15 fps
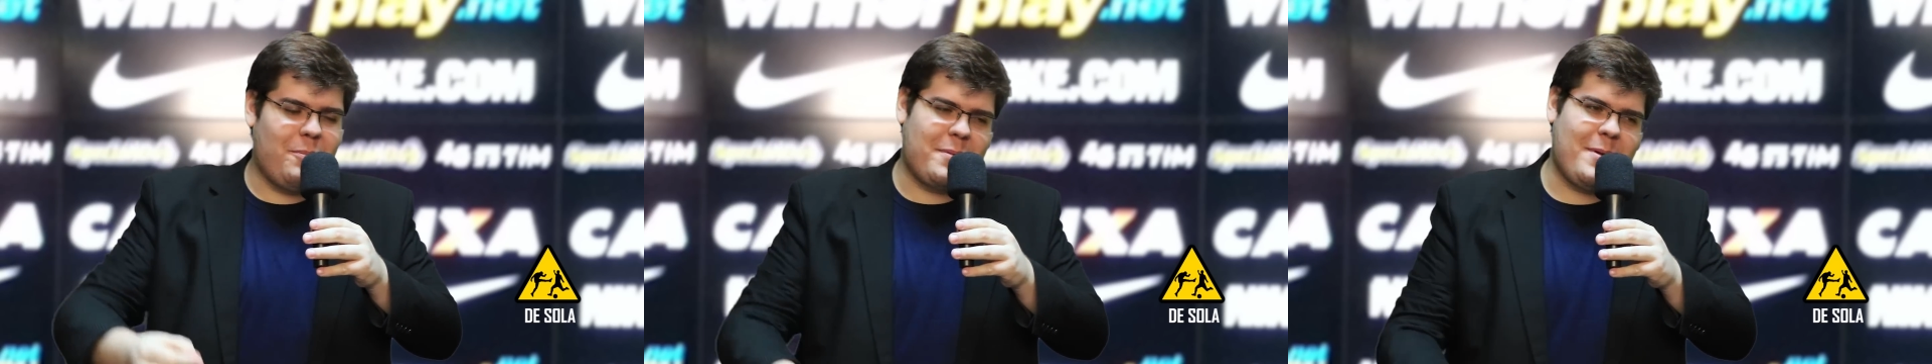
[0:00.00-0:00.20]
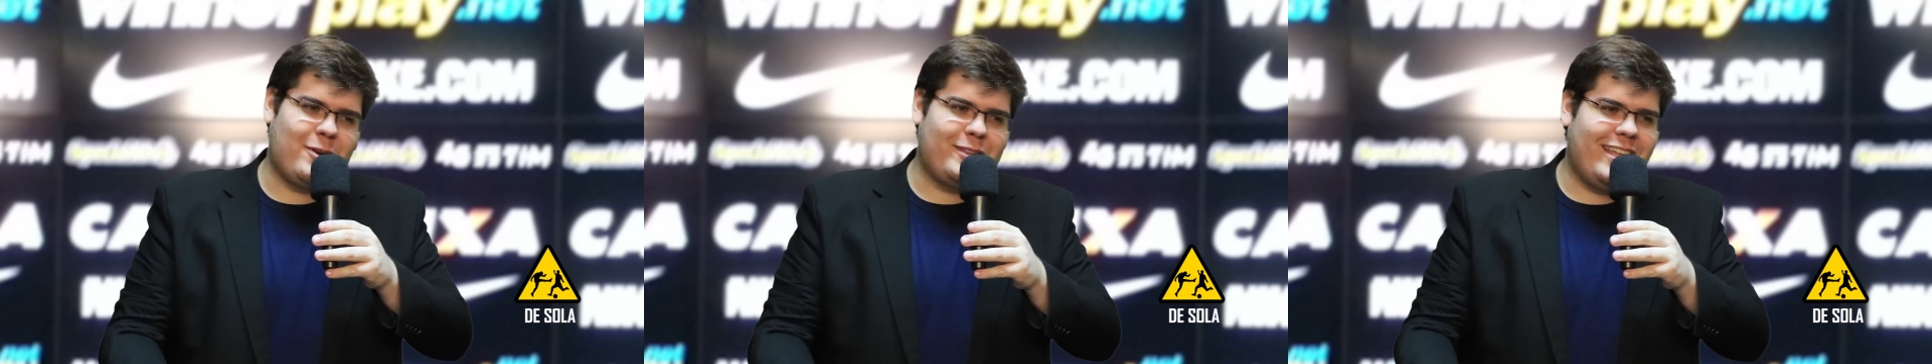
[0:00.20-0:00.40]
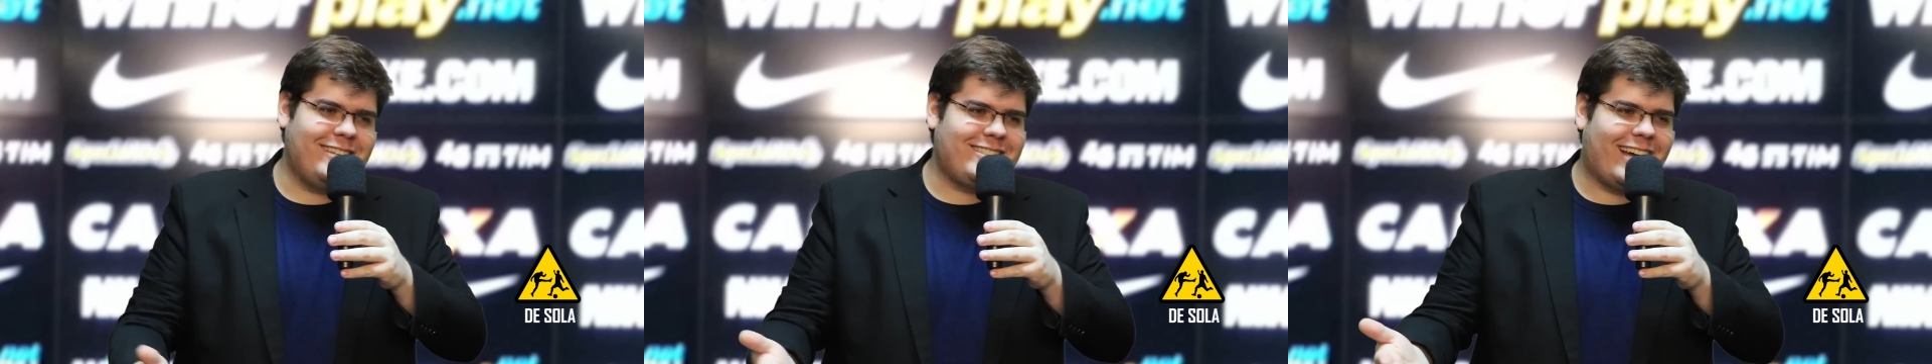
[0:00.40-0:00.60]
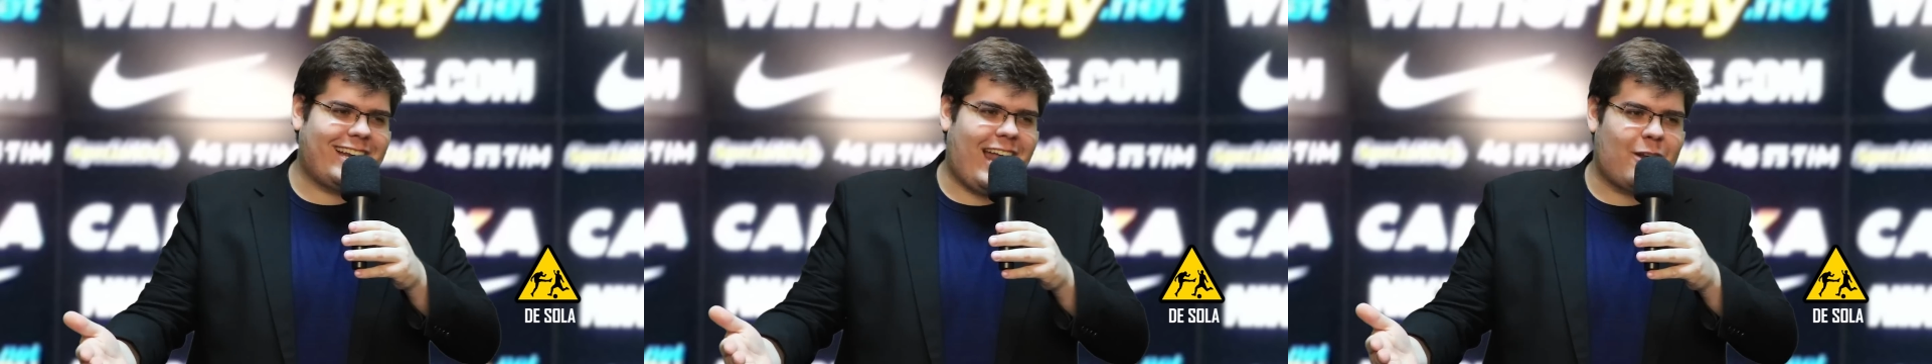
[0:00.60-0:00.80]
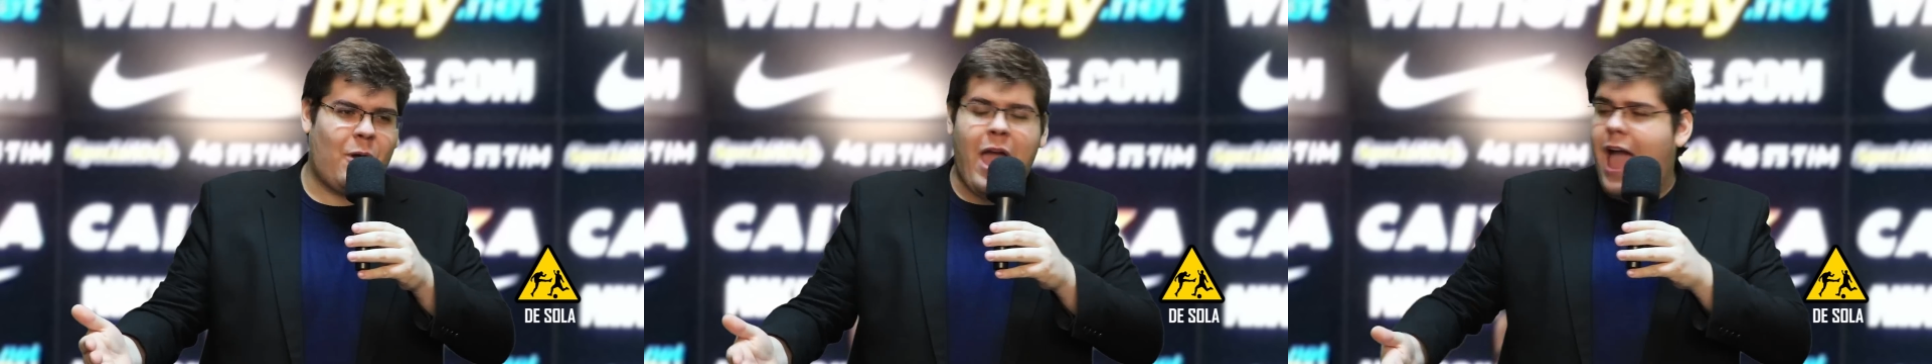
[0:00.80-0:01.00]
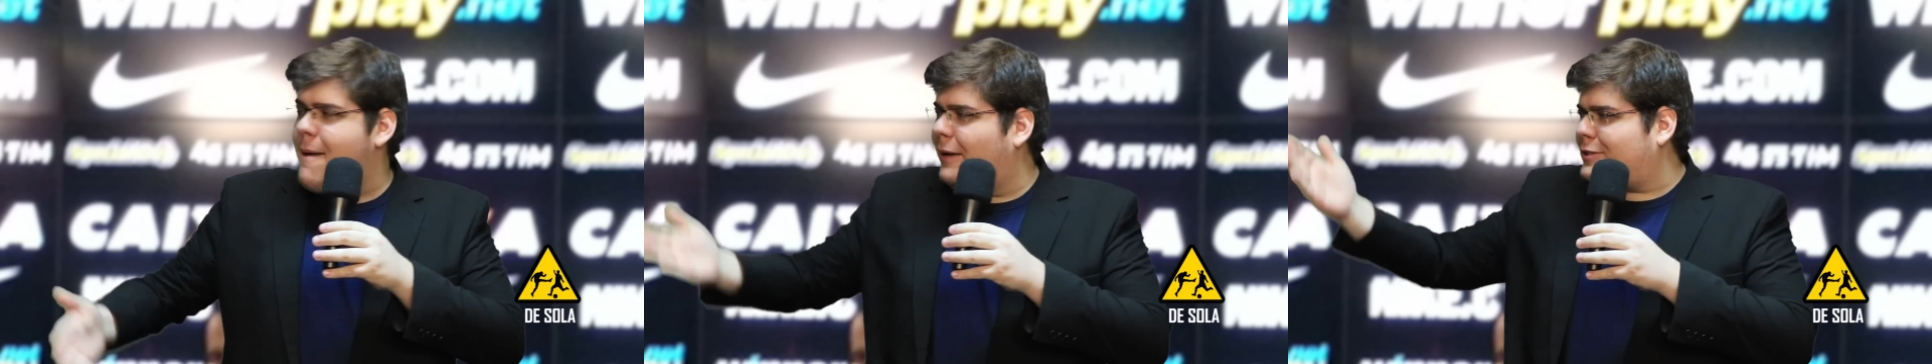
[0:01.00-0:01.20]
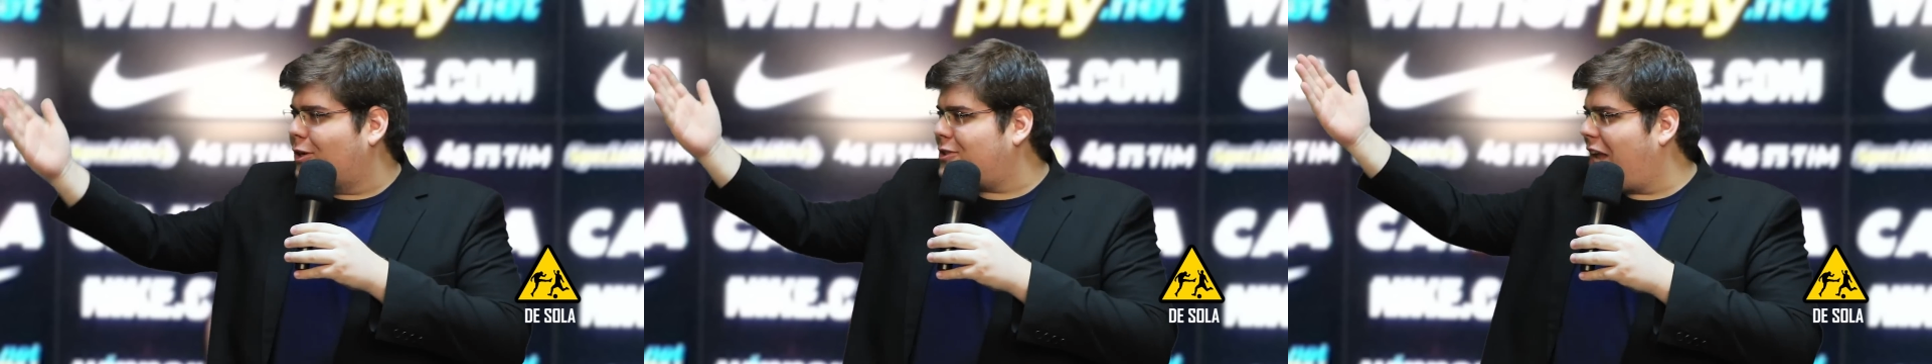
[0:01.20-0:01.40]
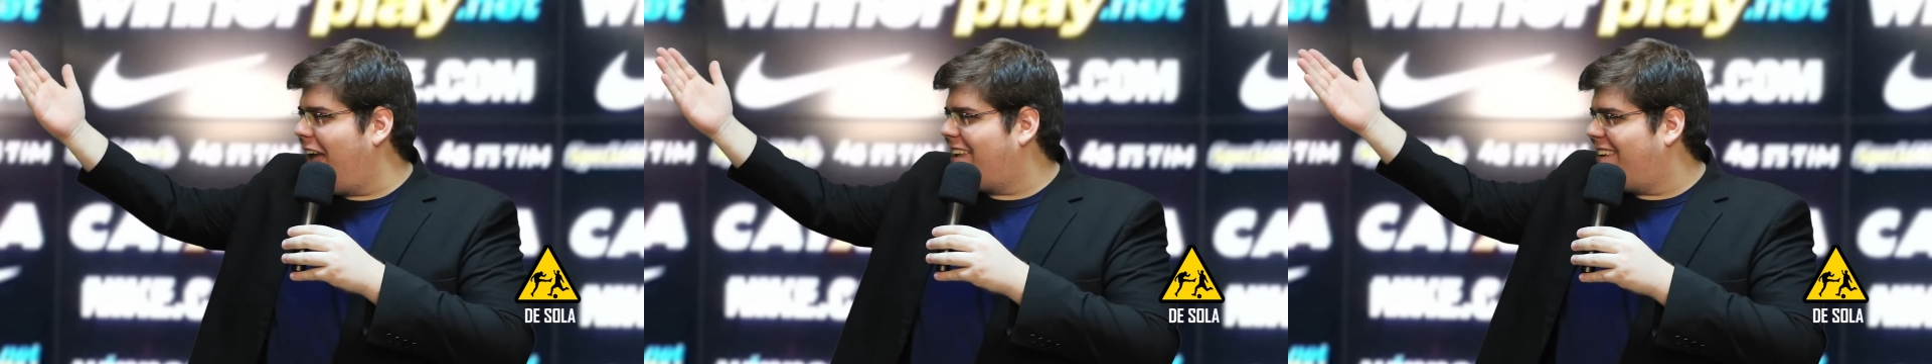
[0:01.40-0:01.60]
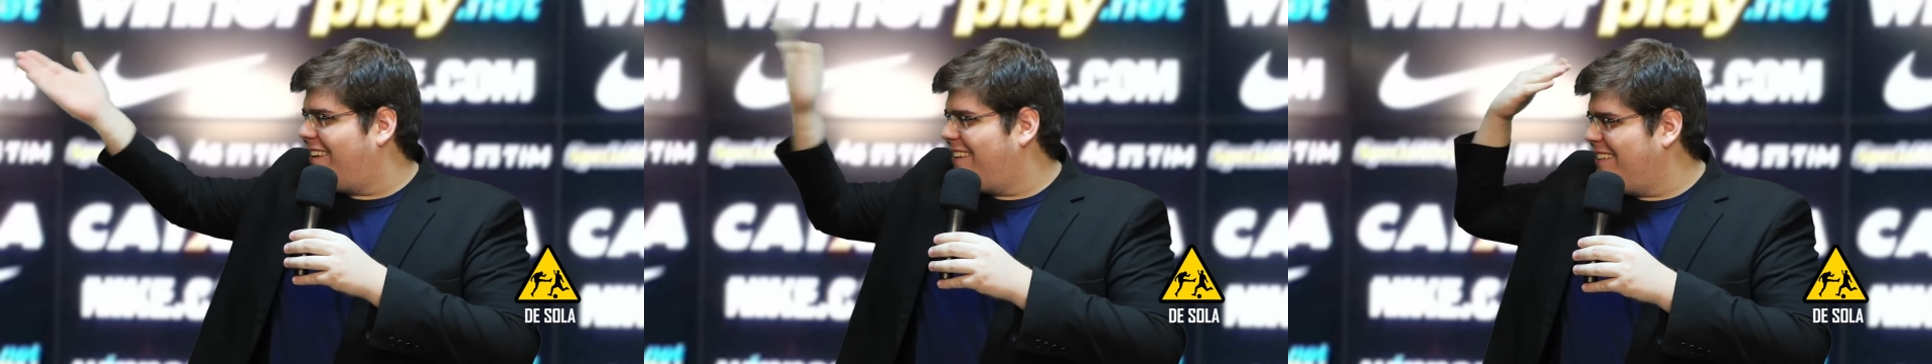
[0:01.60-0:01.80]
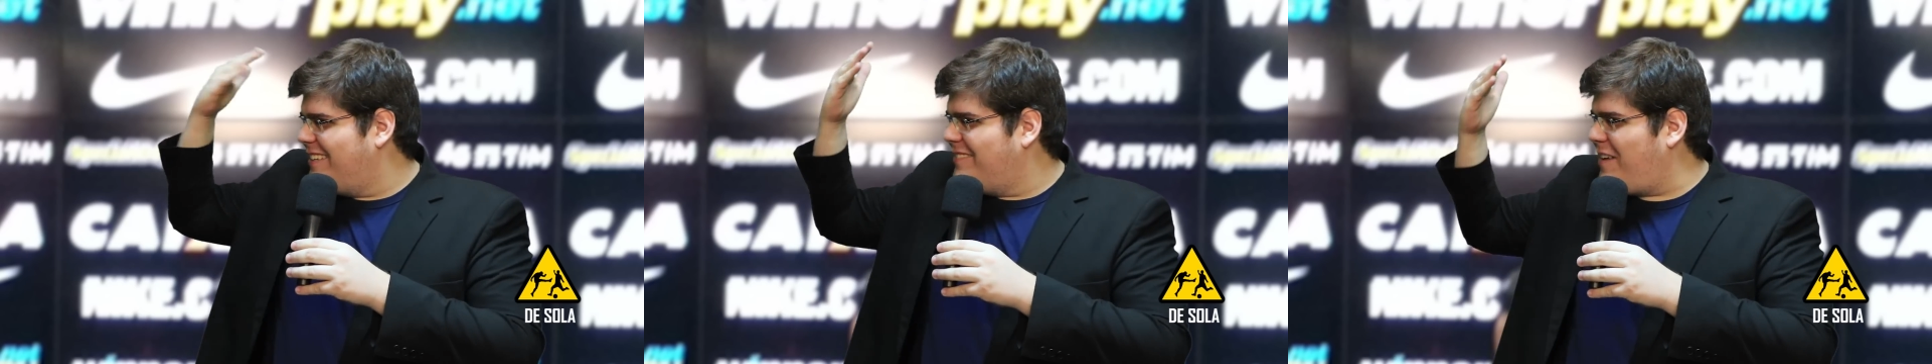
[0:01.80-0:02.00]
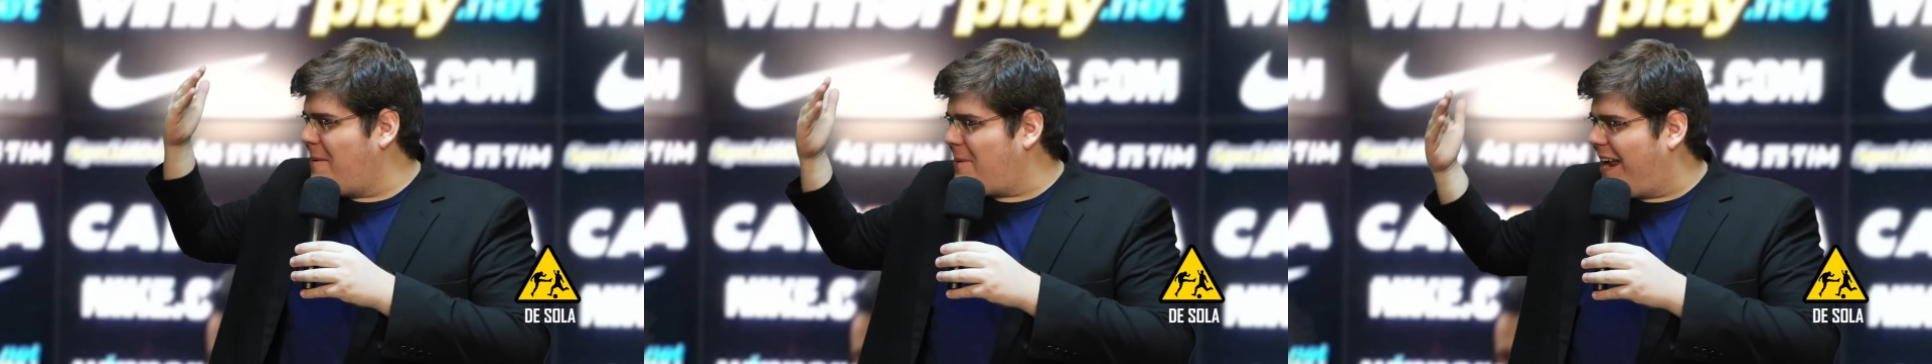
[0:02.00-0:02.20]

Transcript: O primeiro deles, é claro, Emerson Sheik. Vem